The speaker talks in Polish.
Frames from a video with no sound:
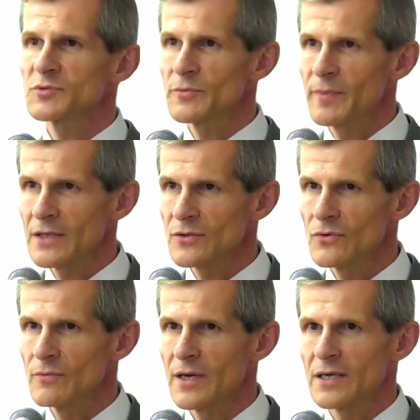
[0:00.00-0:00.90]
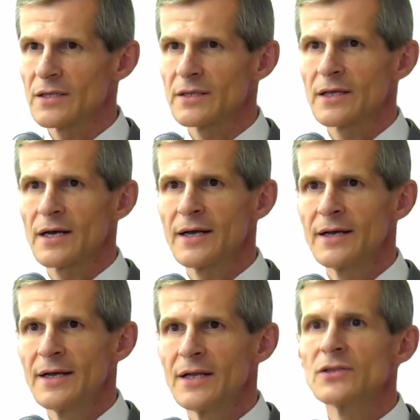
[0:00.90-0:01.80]
w przypadku Barlinka
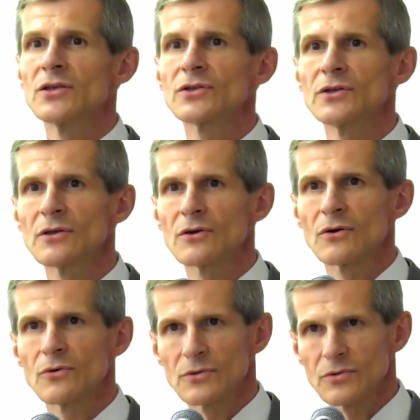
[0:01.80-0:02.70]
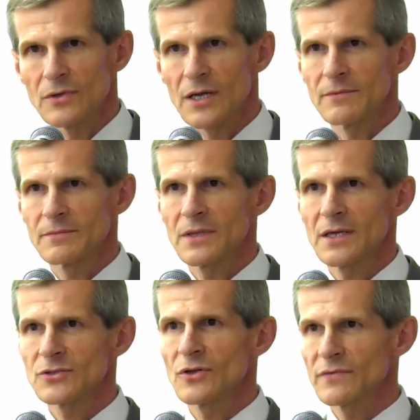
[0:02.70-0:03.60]
nie tylko kultura.
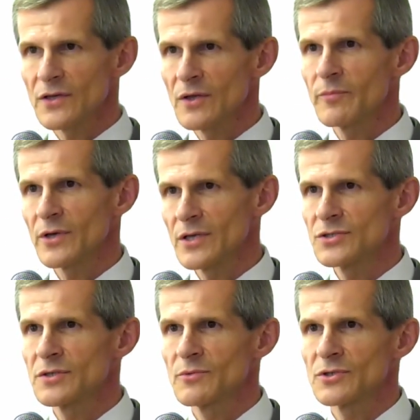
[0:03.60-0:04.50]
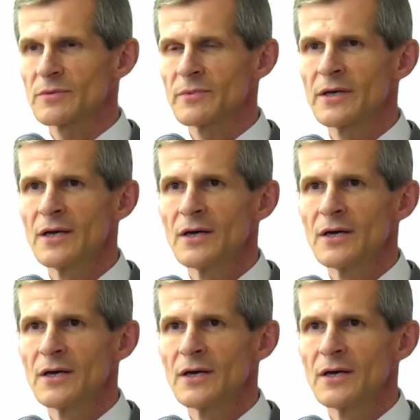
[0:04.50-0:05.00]
Aczkolwiek to pojęcie możemy